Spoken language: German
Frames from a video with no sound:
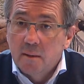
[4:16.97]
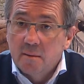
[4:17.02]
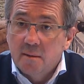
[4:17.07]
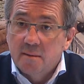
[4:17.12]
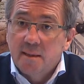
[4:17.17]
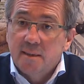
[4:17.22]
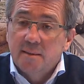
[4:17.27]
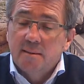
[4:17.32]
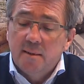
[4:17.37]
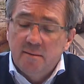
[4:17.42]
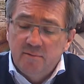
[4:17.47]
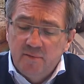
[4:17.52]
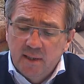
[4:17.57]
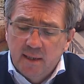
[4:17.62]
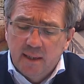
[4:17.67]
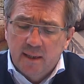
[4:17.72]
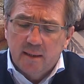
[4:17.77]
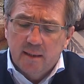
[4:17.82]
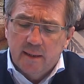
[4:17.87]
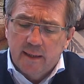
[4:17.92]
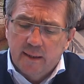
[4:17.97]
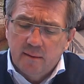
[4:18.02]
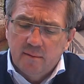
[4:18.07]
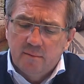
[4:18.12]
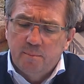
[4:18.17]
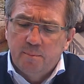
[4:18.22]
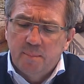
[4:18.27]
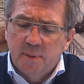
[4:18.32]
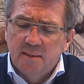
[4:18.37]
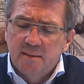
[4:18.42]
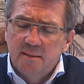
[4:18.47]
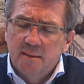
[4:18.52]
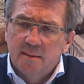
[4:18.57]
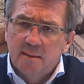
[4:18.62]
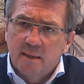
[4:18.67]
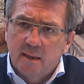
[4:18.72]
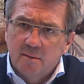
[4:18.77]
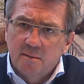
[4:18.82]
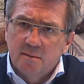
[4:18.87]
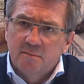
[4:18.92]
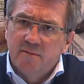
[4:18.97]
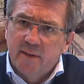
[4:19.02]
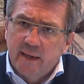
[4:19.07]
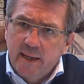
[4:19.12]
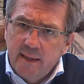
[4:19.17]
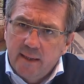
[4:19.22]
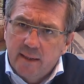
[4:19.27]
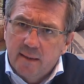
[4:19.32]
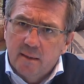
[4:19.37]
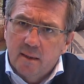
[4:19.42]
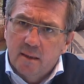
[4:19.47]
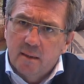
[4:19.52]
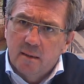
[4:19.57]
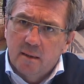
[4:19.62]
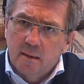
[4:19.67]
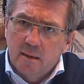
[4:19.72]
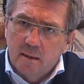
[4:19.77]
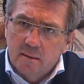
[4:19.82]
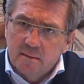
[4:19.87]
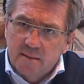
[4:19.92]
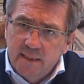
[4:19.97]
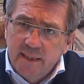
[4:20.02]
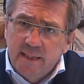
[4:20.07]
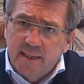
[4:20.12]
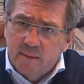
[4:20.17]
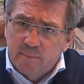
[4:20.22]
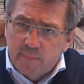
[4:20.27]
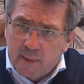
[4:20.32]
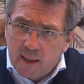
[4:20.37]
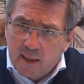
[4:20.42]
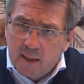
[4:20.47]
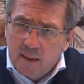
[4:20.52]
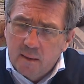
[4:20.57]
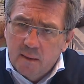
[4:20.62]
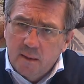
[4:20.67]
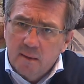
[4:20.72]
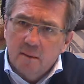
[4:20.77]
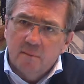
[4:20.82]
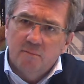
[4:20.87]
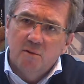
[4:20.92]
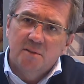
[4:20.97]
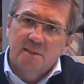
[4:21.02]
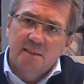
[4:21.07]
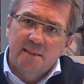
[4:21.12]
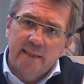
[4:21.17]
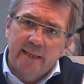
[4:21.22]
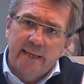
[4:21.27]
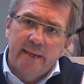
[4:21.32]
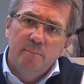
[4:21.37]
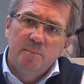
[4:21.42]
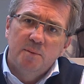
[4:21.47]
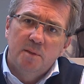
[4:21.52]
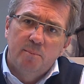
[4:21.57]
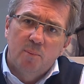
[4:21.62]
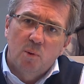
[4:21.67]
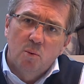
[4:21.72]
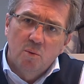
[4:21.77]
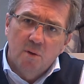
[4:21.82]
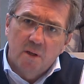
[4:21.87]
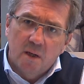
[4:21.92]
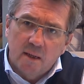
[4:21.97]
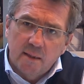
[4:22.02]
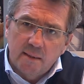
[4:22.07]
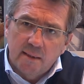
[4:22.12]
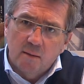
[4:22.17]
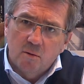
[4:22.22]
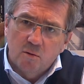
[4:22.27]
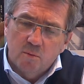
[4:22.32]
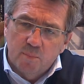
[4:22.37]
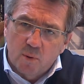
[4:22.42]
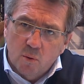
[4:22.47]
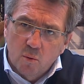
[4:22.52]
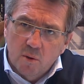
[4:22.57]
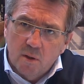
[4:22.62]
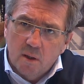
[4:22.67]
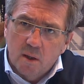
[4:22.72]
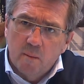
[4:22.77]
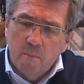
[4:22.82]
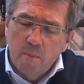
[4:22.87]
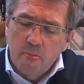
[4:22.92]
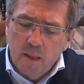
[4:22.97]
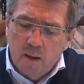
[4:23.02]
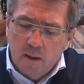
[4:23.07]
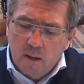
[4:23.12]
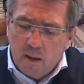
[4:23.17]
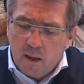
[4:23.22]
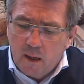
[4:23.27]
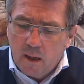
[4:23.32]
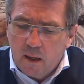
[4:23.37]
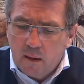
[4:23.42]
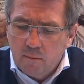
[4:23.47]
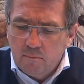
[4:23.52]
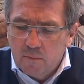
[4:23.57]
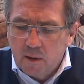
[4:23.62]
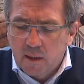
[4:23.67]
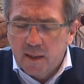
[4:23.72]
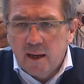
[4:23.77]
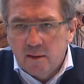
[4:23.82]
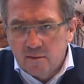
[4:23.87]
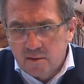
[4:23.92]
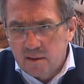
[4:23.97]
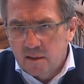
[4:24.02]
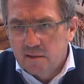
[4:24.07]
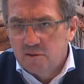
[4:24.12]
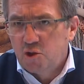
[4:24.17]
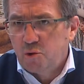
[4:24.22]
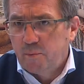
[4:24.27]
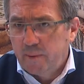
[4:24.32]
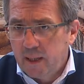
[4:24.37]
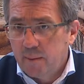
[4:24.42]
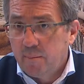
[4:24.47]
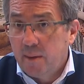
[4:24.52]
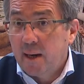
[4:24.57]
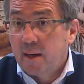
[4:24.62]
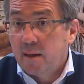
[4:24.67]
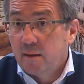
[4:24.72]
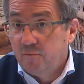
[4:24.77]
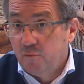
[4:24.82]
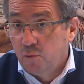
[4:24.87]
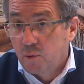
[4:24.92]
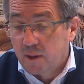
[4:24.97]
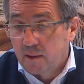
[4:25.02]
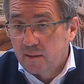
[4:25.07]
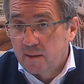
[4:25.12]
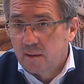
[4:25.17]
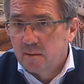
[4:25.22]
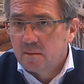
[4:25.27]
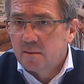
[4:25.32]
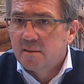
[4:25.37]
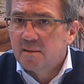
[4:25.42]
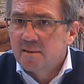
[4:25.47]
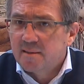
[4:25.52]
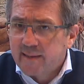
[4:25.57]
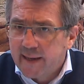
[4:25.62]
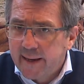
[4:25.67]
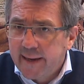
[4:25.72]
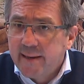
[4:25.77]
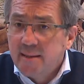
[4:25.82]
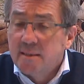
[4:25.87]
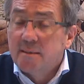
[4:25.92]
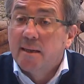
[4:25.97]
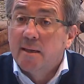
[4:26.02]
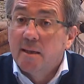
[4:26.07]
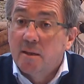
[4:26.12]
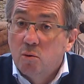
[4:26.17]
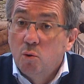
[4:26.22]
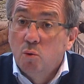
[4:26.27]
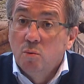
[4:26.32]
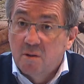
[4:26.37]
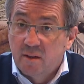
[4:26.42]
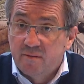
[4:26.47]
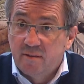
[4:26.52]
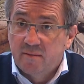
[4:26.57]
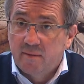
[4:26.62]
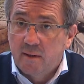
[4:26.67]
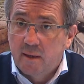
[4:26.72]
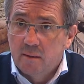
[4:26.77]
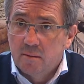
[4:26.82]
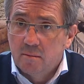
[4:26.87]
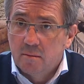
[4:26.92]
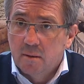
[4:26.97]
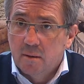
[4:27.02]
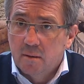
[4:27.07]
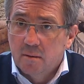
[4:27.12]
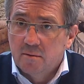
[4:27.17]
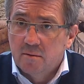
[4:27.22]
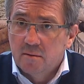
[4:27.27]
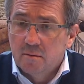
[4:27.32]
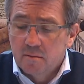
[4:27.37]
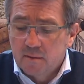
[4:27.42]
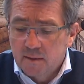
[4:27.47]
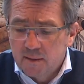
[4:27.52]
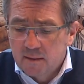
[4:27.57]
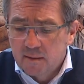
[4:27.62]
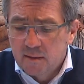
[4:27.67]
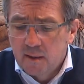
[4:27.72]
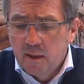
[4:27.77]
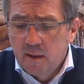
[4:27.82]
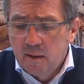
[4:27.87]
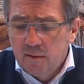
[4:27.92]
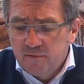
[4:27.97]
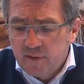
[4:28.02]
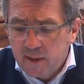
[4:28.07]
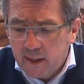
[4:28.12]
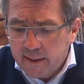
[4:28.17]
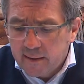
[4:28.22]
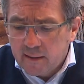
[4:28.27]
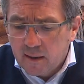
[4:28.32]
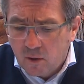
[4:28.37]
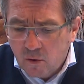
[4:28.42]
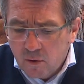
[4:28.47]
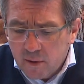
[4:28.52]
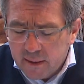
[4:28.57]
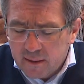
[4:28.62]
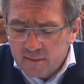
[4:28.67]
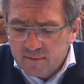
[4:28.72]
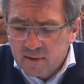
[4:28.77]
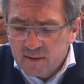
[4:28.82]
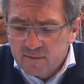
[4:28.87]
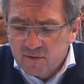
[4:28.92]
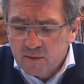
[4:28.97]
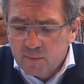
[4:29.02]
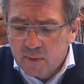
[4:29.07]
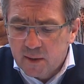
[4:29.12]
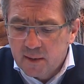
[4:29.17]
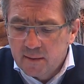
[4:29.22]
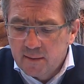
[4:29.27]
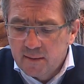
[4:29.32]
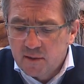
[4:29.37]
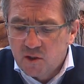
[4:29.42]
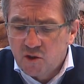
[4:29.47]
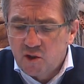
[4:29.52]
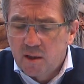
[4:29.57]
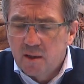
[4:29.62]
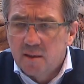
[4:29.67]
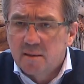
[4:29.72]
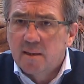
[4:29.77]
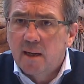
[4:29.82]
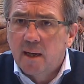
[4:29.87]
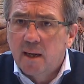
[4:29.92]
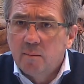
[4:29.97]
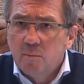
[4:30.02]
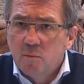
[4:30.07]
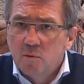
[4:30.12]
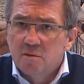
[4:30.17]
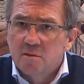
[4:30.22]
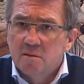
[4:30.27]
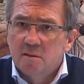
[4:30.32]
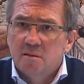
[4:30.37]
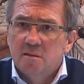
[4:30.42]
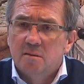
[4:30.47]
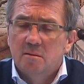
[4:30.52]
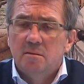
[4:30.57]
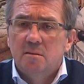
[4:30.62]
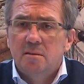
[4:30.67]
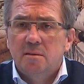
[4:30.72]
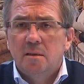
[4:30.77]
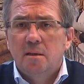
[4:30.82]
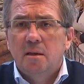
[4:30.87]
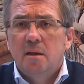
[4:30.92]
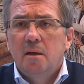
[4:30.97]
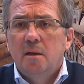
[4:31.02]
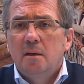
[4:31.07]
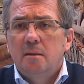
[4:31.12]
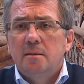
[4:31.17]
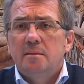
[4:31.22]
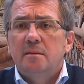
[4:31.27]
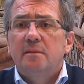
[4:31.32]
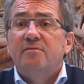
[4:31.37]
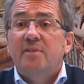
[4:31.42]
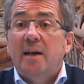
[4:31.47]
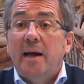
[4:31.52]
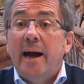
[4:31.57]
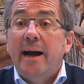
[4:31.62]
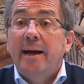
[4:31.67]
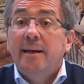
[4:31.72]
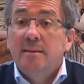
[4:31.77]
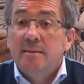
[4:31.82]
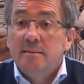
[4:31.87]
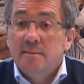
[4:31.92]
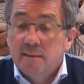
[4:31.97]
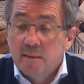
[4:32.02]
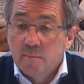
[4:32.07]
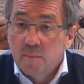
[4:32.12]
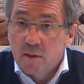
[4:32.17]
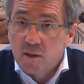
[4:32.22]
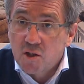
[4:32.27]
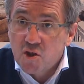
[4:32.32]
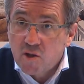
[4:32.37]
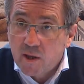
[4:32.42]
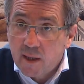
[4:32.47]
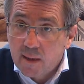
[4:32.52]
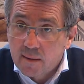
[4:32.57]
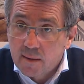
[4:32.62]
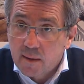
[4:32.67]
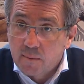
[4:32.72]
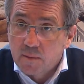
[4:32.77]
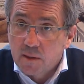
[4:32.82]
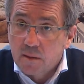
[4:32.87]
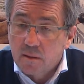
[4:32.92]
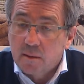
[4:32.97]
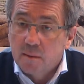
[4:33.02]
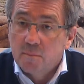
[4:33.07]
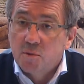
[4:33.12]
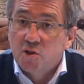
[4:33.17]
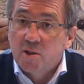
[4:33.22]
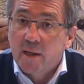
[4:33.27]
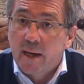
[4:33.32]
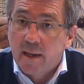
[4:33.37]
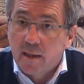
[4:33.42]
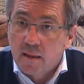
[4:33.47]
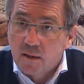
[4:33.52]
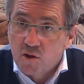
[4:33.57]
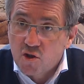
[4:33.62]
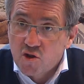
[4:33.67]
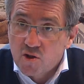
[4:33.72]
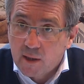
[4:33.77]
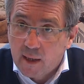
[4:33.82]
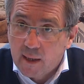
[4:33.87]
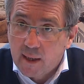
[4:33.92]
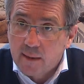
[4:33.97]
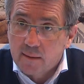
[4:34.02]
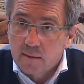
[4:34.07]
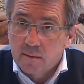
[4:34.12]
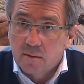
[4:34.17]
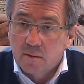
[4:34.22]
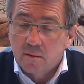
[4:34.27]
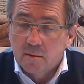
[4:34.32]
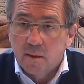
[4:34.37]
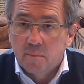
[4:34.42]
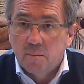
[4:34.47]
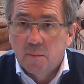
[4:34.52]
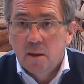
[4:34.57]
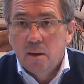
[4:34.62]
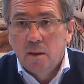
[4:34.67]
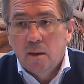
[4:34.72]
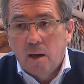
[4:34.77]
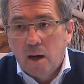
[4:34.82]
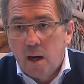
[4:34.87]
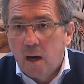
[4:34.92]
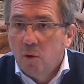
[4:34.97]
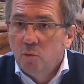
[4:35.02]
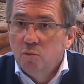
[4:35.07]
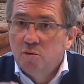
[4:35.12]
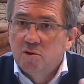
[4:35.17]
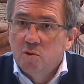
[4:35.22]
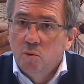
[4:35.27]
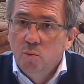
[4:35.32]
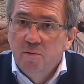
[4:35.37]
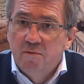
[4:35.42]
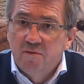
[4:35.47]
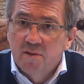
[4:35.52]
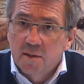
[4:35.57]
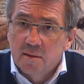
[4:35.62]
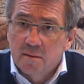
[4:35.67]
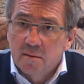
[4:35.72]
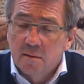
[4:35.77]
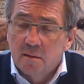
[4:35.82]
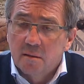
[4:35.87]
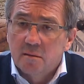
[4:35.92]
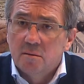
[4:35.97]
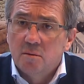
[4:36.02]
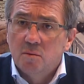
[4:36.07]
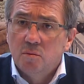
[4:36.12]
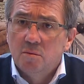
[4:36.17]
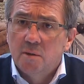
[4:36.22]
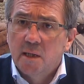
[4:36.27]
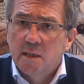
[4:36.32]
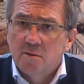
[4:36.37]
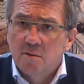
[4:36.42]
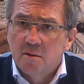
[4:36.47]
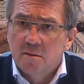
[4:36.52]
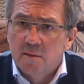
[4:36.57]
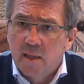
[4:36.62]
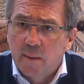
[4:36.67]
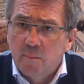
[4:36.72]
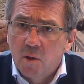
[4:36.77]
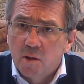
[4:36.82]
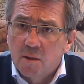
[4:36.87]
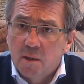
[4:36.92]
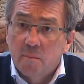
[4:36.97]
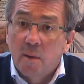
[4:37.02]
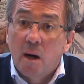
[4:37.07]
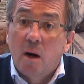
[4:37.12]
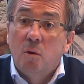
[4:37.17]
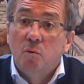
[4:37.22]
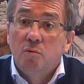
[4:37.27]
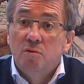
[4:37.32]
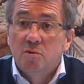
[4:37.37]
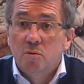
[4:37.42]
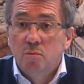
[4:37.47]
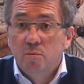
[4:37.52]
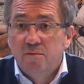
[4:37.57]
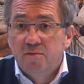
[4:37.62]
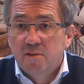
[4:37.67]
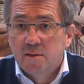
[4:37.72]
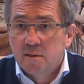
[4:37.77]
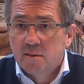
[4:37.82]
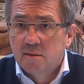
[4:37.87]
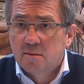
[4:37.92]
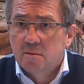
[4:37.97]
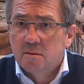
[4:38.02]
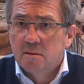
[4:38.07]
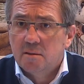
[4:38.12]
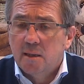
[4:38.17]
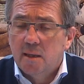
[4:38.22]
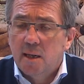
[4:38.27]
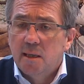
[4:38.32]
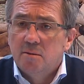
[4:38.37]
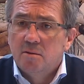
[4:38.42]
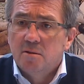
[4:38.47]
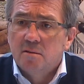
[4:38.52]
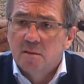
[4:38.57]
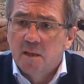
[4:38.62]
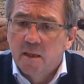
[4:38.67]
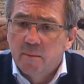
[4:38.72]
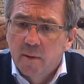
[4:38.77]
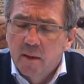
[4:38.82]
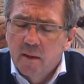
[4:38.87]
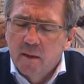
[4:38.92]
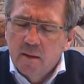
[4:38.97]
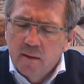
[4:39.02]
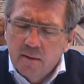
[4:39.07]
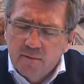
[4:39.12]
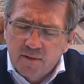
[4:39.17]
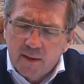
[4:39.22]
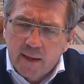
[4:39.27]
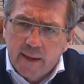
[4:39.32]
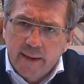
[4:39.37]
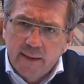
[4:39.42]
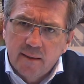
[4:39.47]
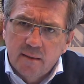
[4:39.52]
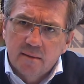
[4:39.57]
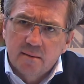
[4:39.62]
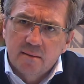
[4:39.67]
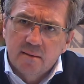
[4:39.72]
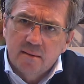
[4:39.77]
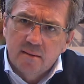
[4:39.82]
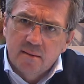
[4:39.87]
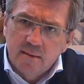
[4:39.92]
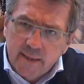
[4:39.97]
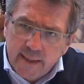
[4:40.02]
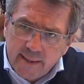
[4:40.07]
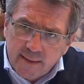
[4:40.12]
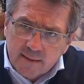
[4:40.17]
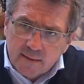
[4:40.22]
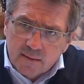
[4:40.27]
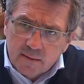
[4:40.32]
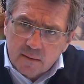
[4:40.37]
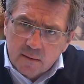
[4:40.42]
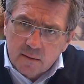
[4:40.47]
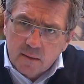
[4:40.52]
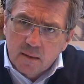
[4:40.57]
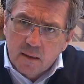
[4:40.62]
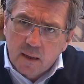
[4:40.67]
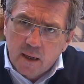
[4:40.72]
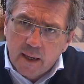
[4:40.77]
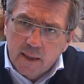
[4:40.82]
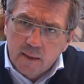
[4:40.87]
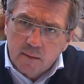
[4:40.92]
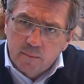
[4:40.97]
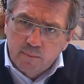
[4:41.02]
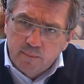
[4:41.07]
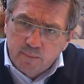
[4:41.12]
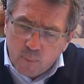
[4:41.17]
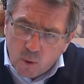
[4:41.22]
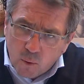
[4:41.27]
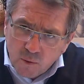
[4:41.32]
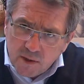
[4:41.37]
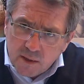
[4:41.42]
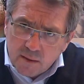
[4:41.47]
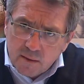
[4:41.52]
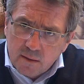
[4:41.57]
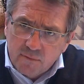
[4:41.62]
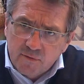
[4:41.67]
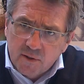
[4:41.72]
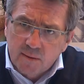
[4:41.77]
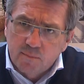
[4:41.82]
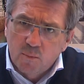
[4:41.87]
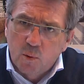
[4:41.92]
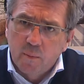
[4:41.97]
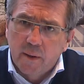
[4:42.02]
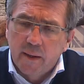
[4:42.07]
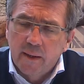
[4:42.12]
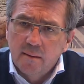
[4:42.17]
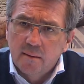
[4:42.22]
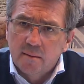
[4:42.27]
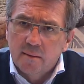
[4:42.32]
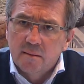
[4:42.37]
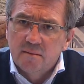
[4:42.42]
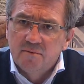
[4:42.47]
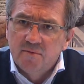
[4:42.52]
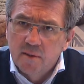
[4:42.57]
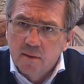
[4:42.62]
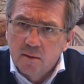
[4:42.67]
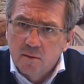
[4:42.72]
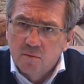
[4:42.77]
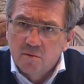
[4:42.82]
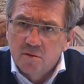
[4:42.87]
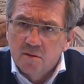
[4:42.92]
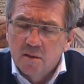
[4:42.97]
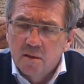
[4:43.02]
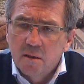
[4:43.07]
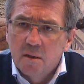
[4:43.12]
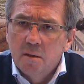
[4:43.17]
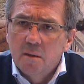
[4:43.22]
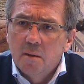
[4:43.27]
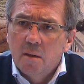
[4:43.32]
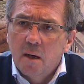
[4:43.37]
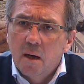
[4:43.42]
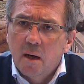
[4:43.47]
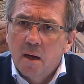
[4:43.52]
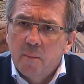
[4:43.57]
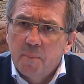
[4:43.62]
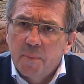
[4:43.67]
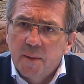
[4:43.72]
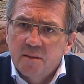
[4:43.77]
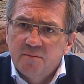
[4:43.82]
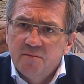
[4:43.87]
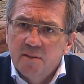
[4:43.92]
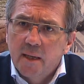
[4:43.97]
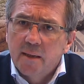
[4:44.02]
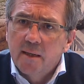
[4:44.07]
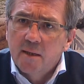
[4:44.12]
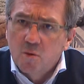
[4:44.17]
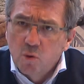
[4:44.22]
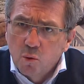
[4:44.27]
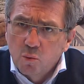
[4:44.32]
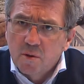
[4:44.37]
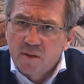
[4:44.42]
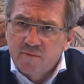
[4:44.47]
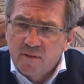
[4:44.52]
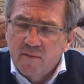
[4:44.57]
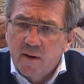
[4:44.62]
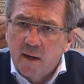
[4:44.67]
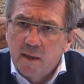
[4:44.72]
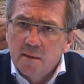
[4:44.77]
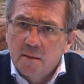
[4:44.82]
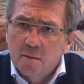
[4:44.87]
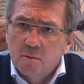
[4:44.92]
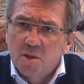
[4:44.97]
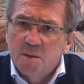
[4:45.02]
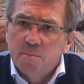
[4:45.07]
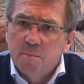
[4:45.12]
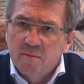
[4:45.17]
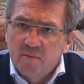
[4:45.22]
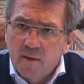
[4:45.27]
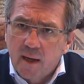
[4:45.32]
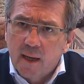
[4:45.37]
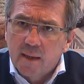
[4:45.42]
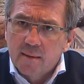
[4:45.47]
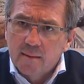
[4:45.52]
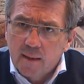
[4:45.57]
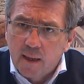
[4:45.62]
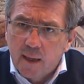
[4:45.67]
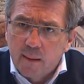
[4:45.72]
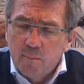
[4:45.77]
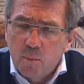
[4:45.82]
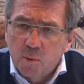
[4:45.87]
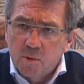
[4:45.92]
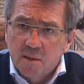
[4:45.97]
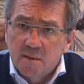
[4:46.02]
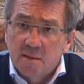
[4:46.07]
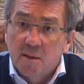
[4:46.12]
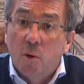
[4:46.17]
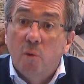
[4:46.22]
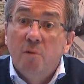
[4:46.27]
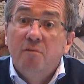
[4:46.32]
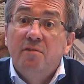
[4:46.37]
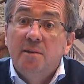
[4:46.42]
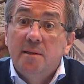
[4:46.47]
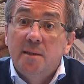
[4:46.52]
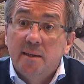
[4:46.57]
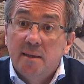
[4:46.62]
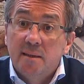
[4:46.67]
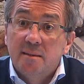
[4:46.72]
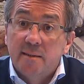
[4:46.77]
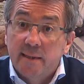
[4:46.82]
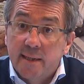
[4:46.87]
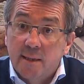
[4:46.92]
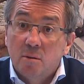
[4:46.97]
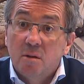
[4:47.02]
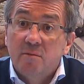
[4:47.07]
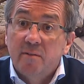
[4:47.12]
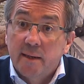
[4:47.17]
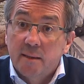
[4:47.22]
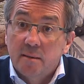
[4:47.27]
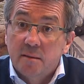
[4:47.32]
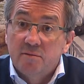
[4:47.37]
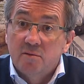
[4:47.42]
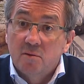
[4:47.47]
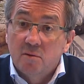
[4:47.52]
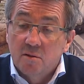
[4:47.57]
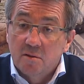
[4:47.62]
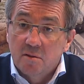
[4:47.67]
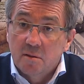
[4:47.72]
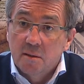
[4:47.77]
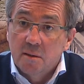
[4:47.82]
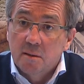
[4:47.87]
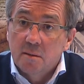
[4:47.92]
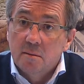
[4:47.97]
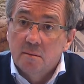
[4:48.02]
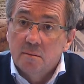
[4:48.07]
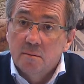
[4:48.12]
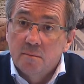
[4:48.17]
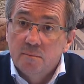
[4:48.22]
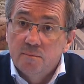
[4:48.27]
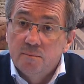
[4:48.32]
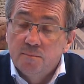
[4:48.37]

Das heißt, in Wirklichkeit passiert ganz wenig sichtbar, was das Leben der Bruckerinnen und Brucker äh, ganz, ganz schwer machen würde. Und das zeichnet eine gute Verwaltung aus. Und das ist vielleicht auch etwas, was man an dieser Stelle sagen muss, dass so diese, diese Fragen, die sich immer gestellt haben, nach dem starken Staat, nach dem ausufernden Gesundheitssystem, nach dem ausufernden Sozialsystem, vielleicht ist das jetzt ein positives Moment, dass wir uns, äh, dass wir eine gute Verwaltung uns bewahrt haben und dass der öffentliche Sektor weiter funktioniert.